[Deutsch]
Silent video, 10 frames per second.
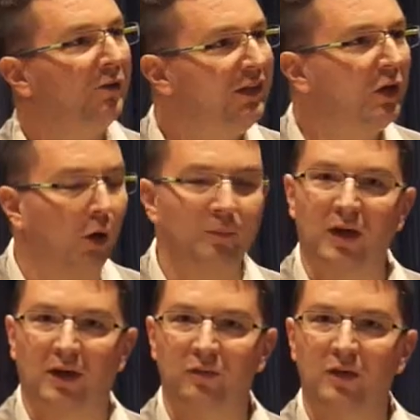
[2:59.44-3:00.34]
wie kommt
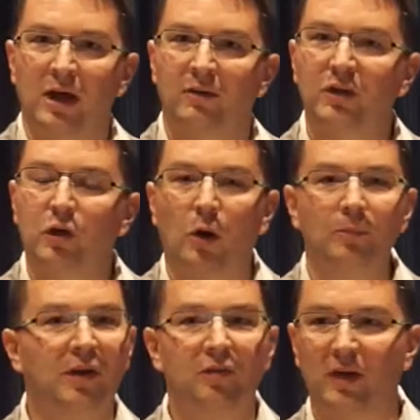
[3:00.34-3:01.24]
das? Wie
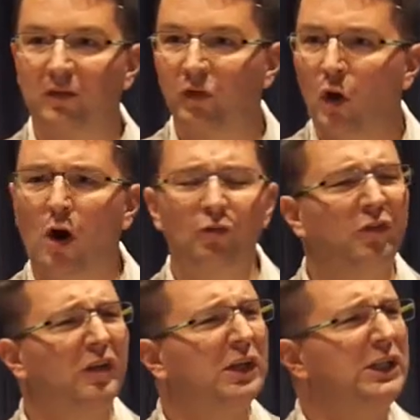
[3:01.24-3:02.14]
kommt das, dass
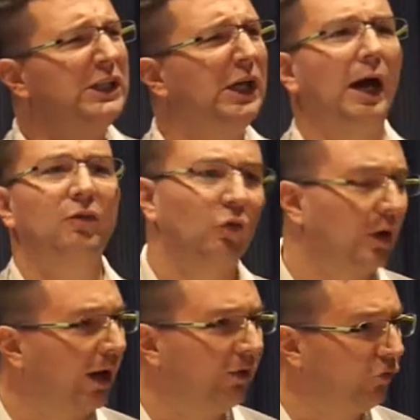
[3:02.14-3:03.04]
offensichtlich
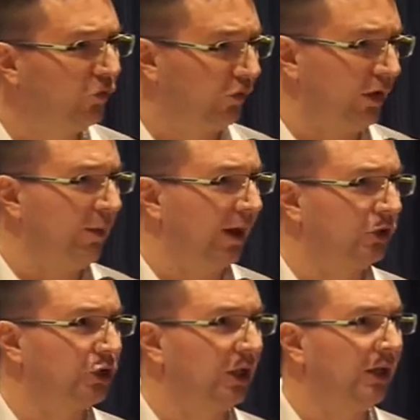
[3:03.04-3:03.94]
irrationale Systeme
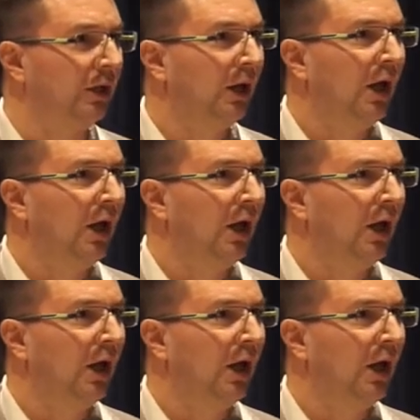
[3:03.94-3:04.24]
entstehen,